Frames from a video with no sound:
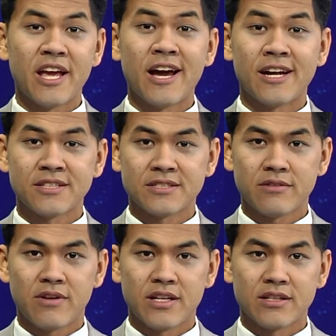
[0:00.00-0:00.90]

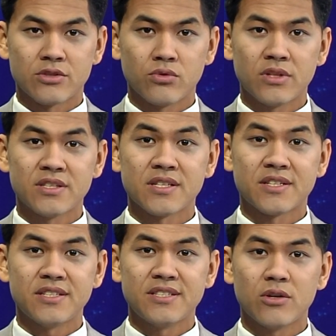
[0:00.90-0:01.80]
арестовали на сутки за
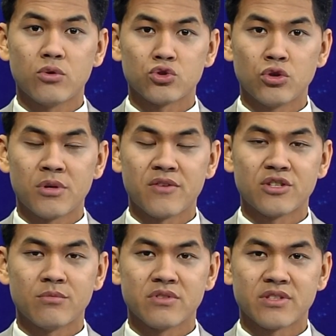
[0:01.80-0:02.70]
скрытие госномера в
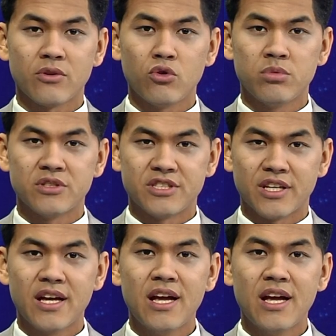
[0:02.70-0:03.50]
Жамбулской области.